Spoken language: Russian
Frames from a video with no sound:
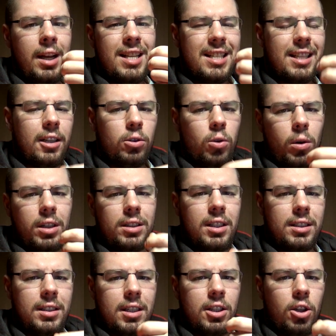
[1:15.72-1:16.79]
с которых
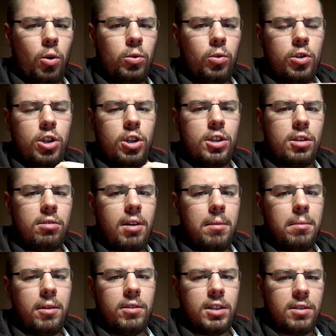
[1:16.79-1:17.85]
тестостерон очень
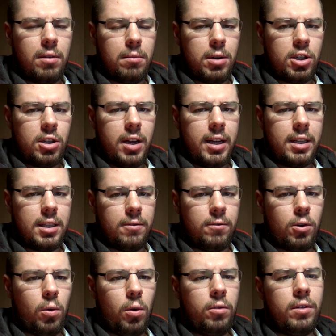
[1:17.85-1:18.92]
слабо высвобождается в
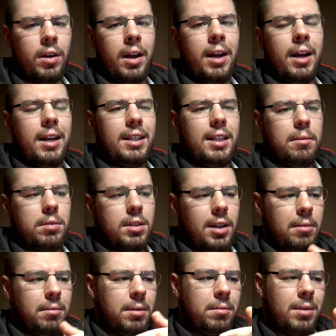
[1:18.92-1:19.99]
кровь, тем
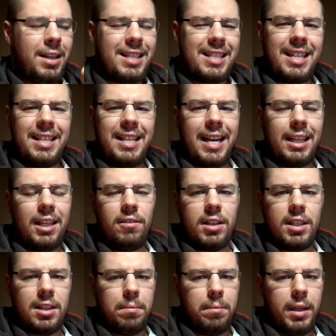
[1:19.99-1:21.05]
самым
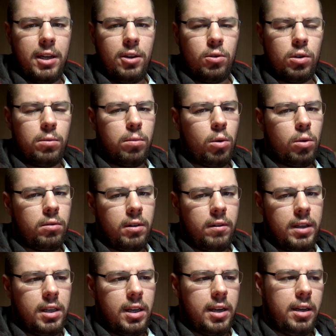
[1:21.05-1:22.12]
затягивается период
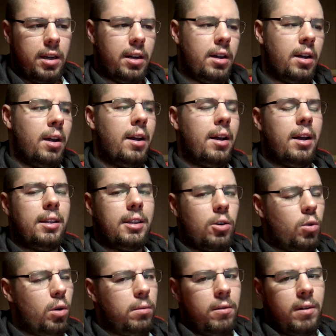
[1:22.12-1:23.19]
полувыведения.
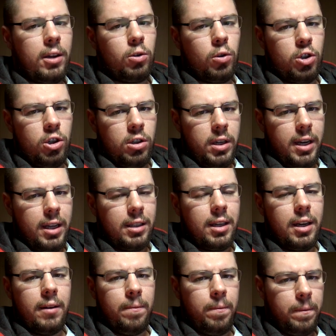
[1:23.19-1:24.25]
Такое бывает очень
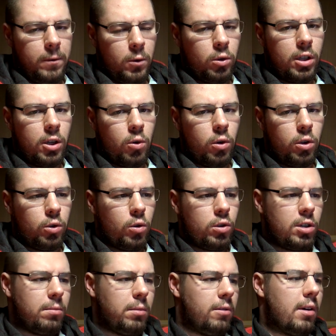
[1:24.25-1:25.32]
редко, но такое
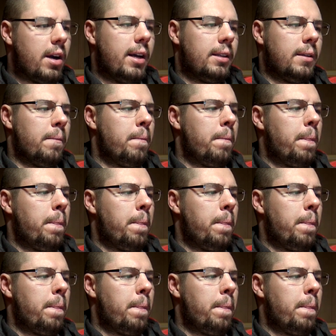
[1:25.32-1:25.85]
тоже бывает.